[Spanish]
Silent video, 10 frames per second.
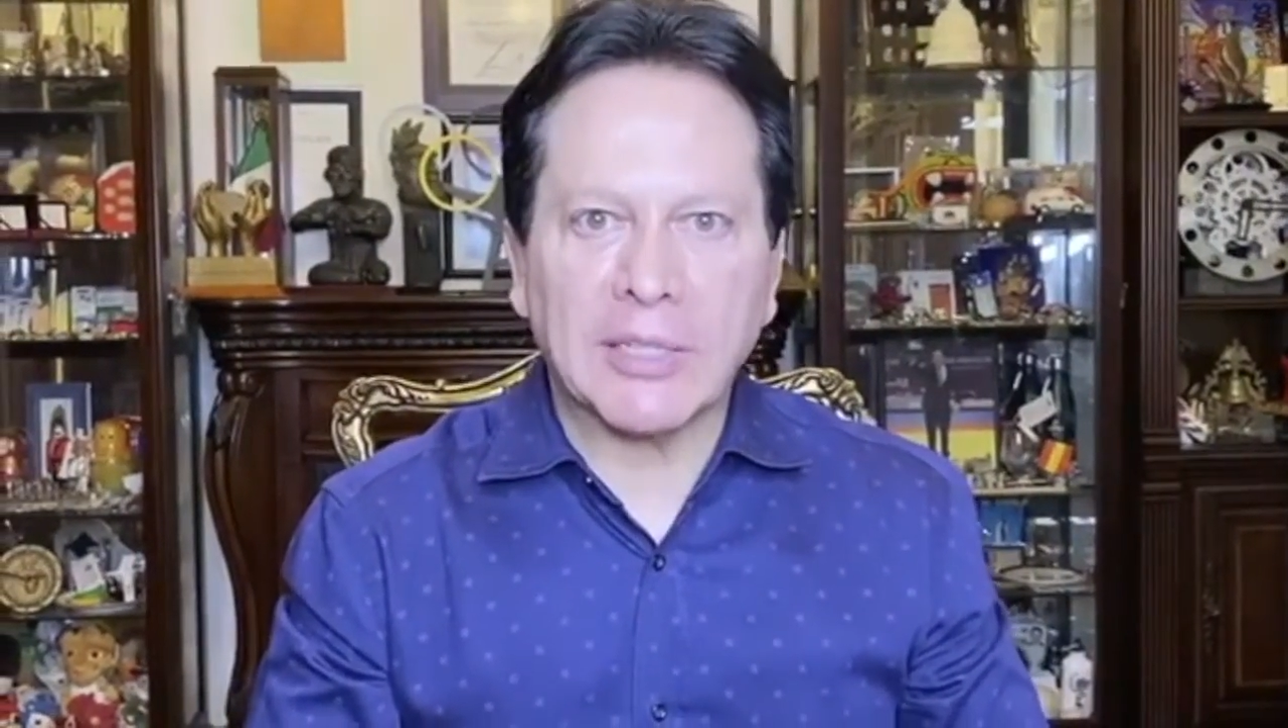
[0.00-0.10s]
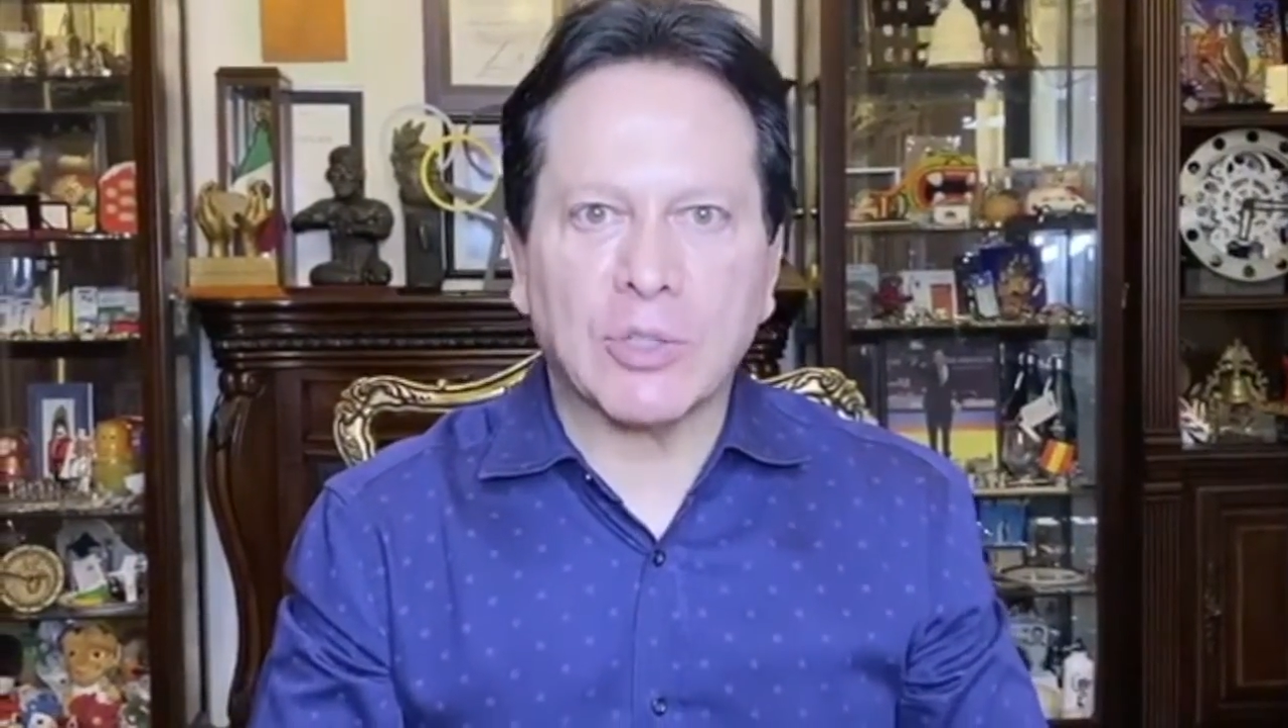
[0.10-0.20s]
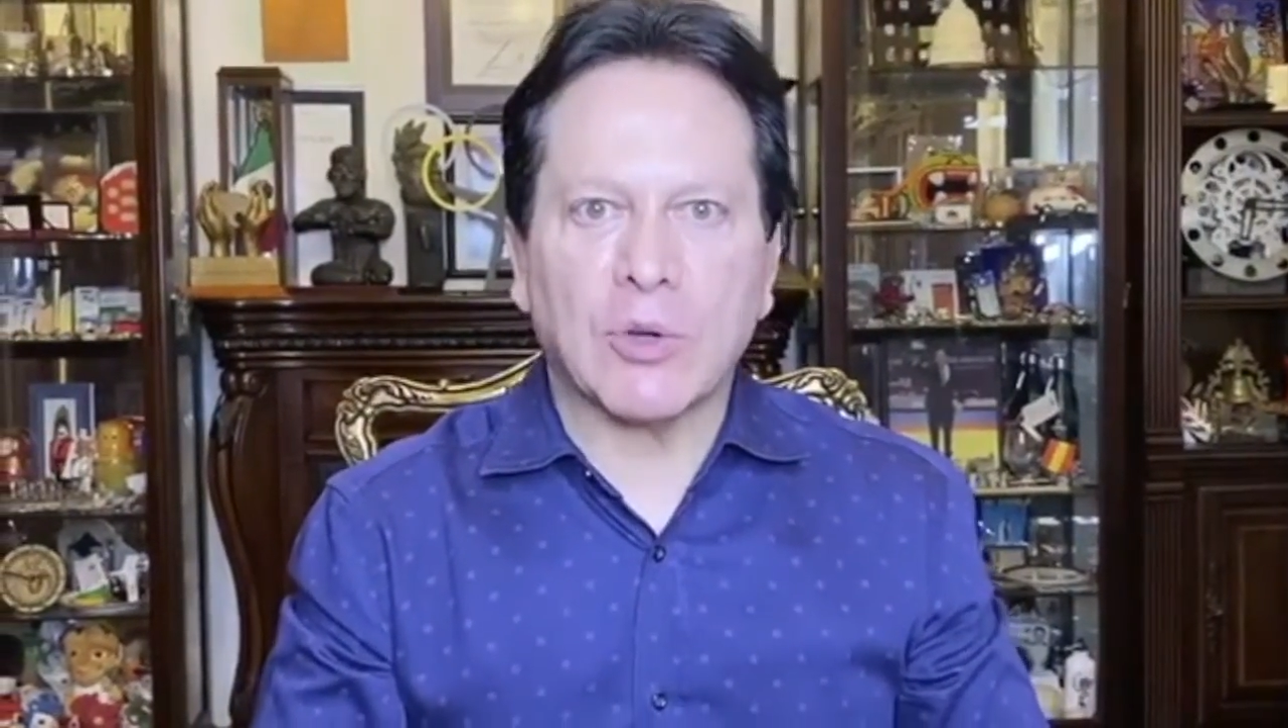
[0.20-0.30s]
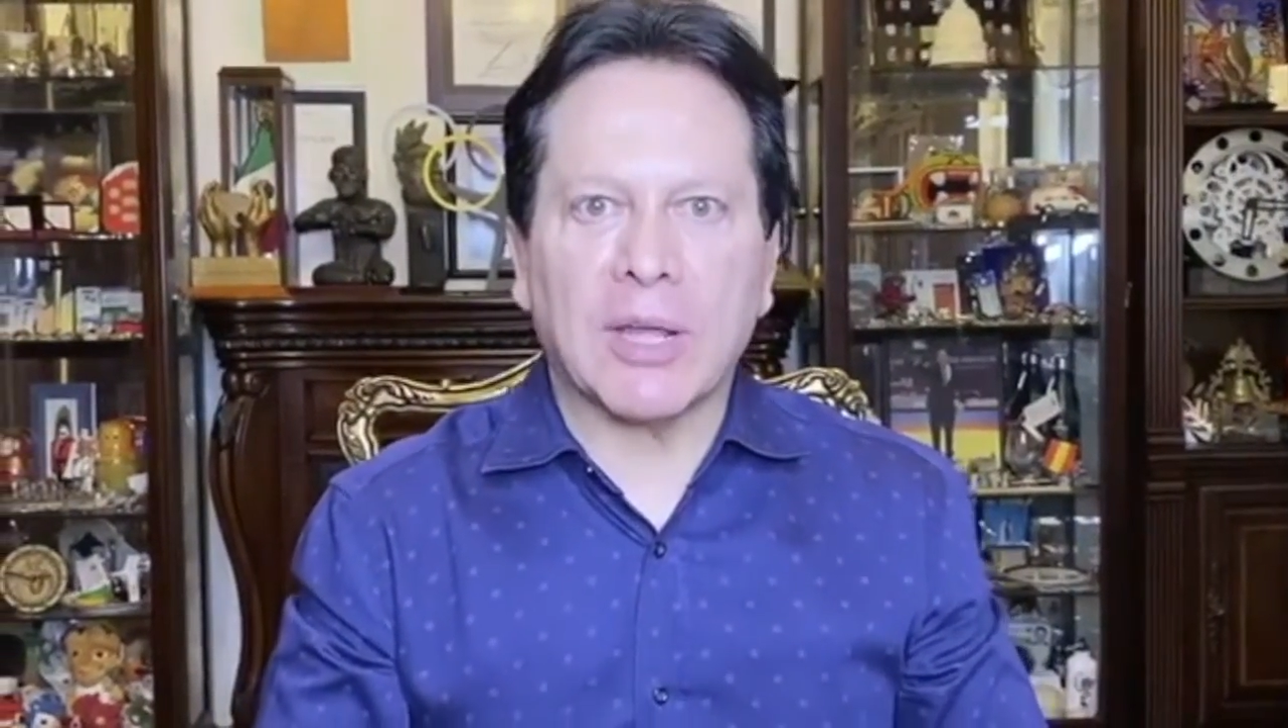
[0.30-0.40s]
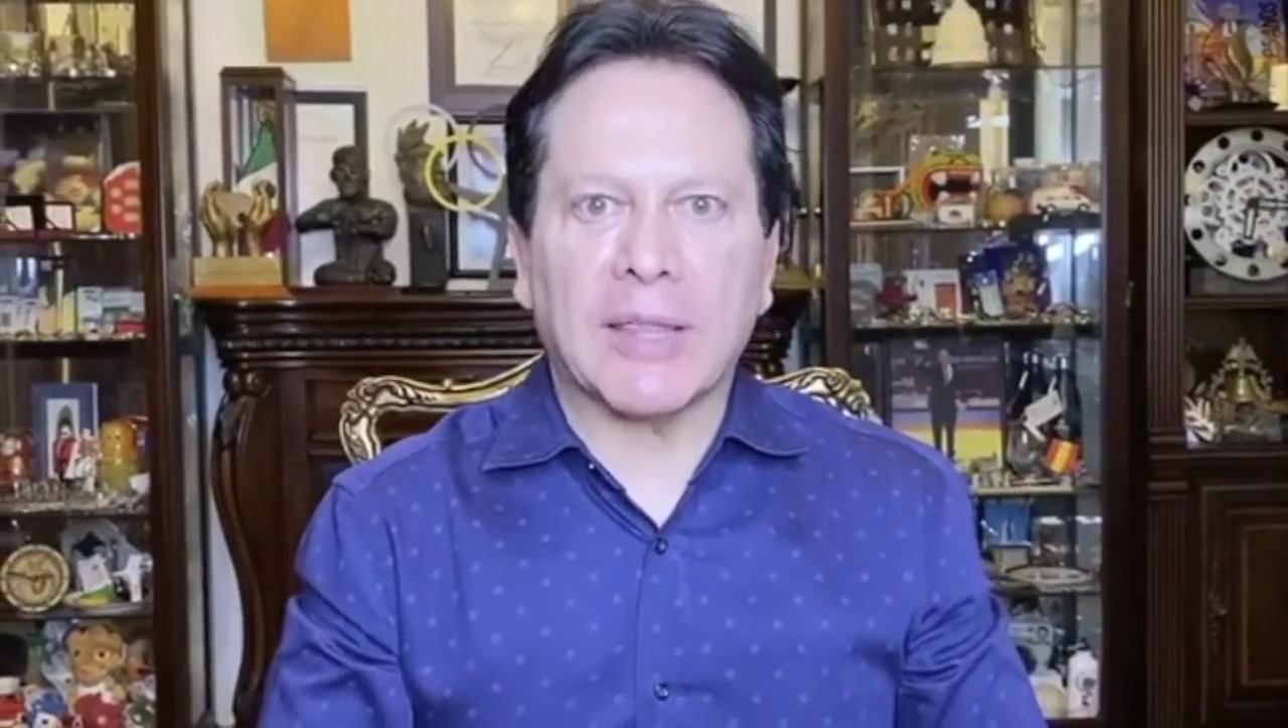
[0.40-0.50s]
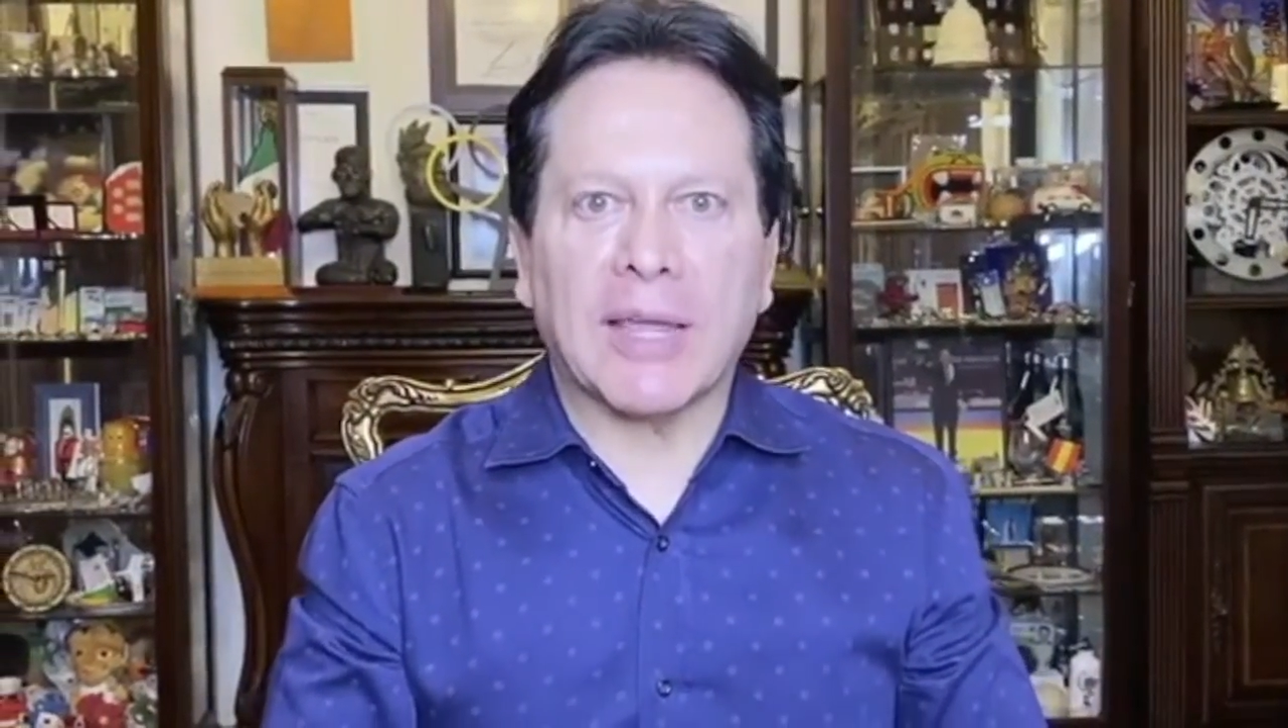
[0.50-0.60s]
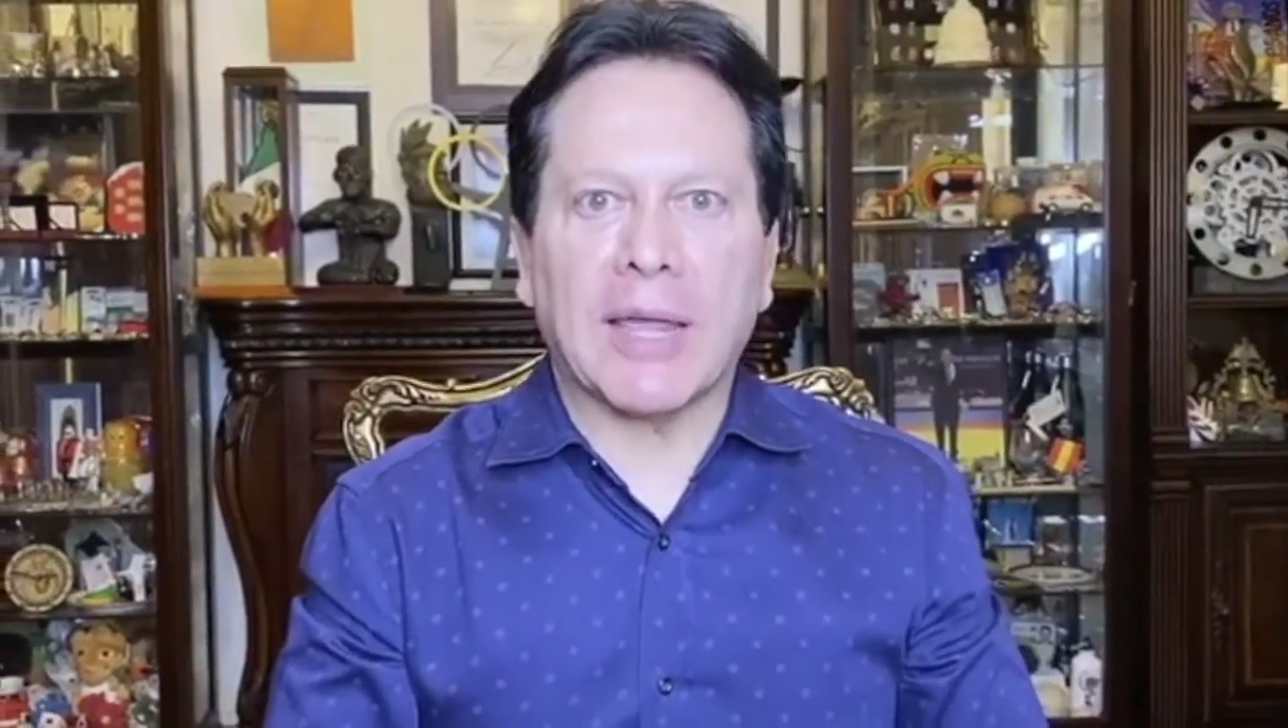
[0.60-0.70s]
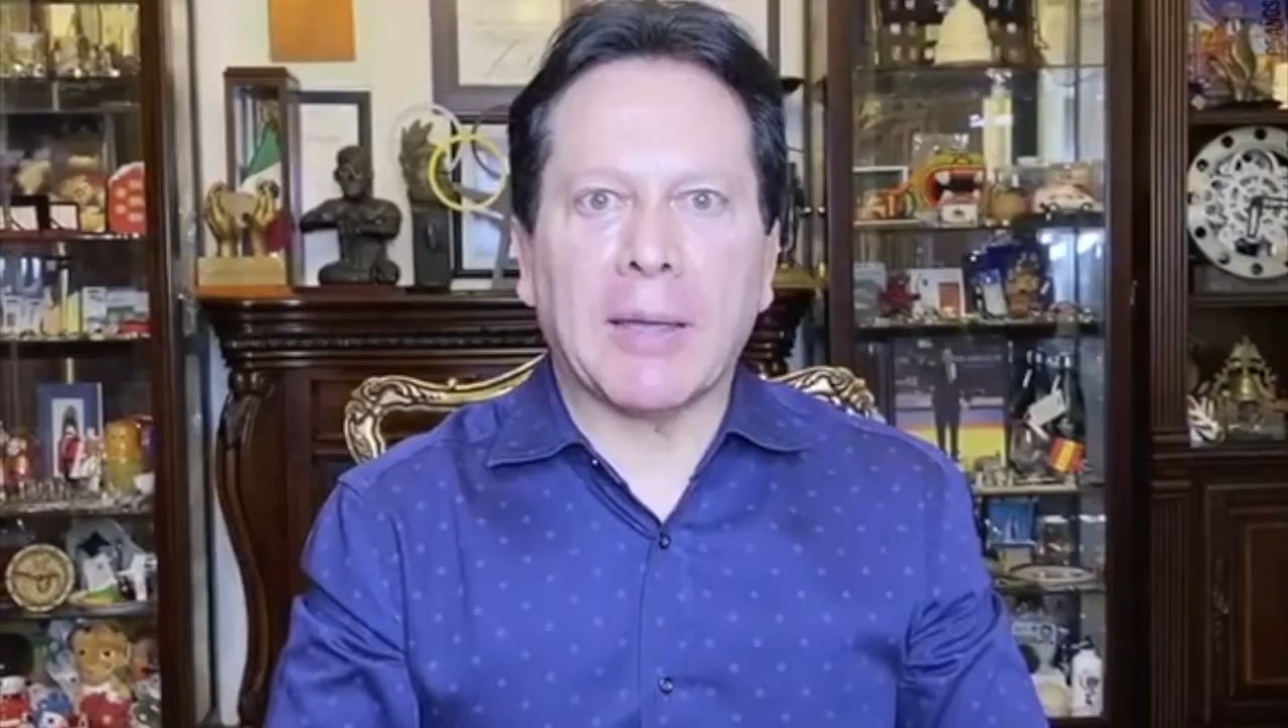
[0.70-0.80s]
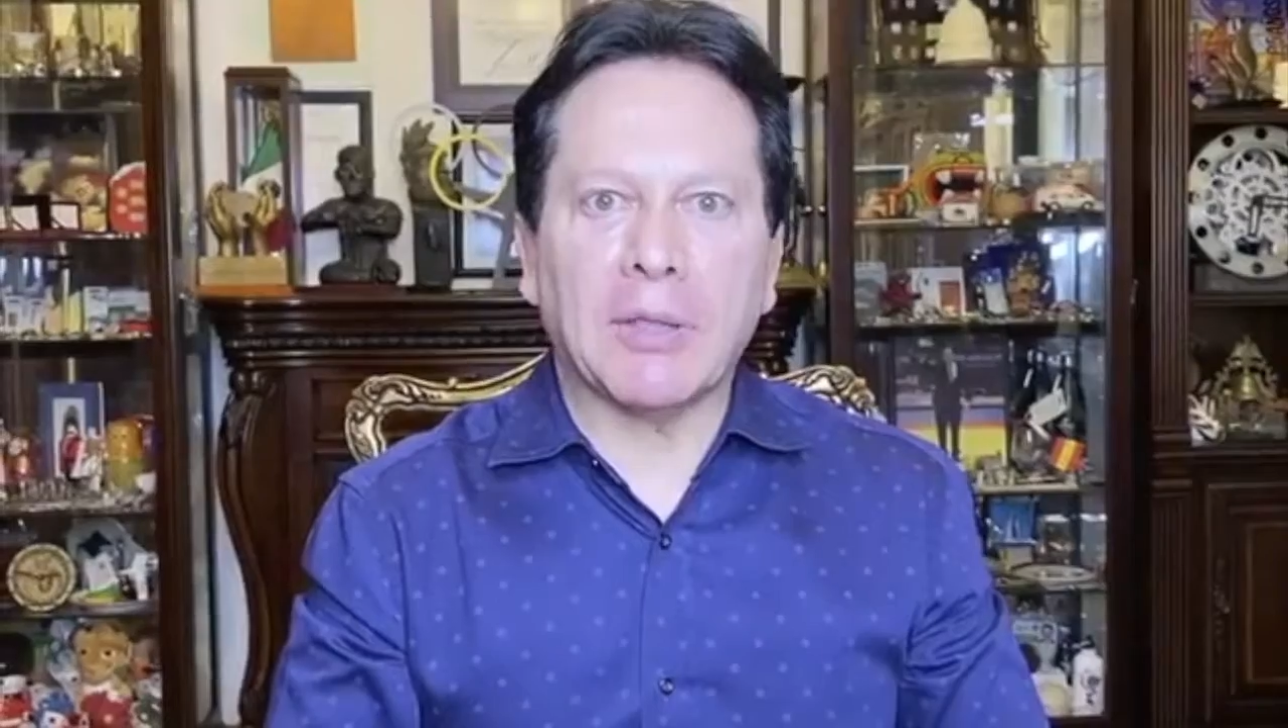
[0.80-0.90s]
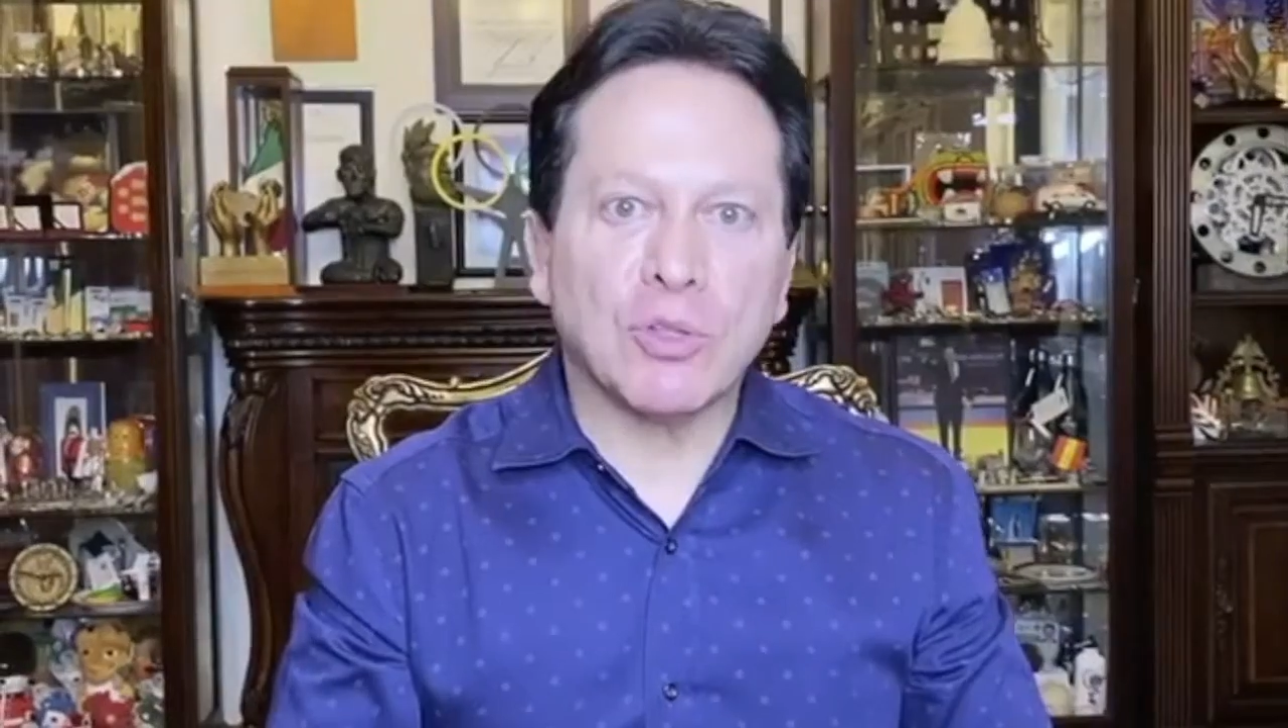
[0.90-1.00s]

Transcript: la historia de